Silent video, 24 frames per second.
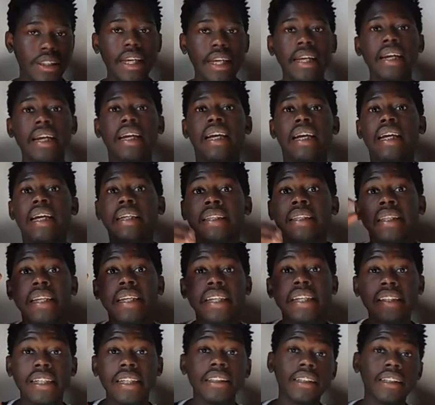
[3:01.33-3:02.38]
que tem
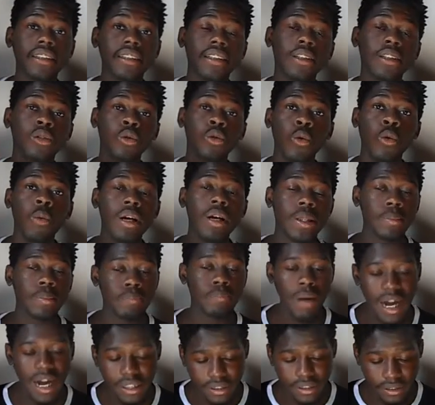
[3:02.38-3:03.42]
302
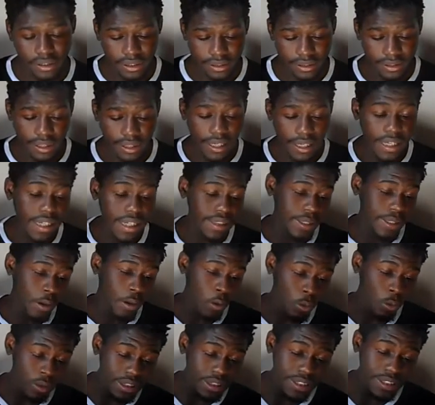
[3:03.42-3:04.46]
páginas e
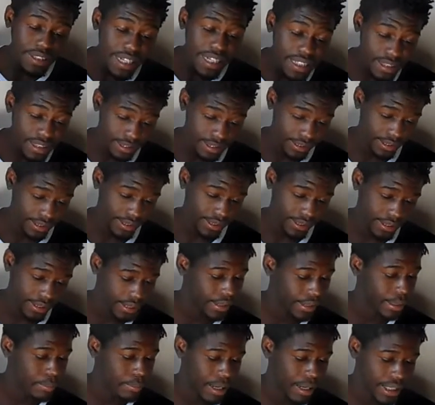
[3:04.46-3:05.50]
tem alguns extras
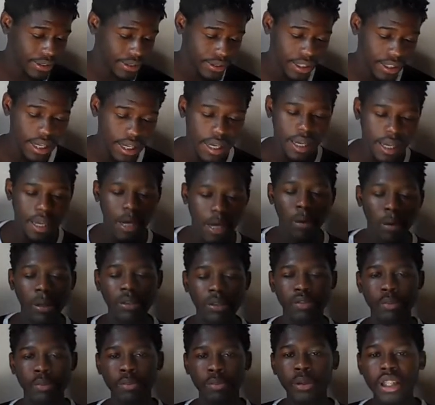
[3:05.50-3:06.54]
aqui, né? Mas é um
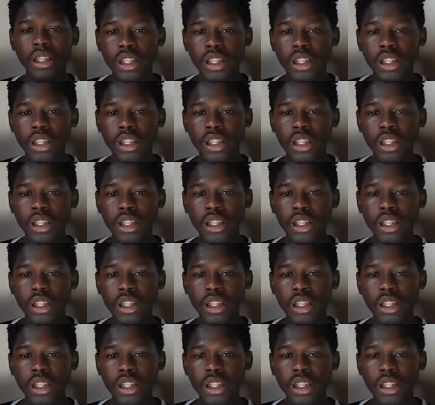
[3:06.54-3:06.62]
livro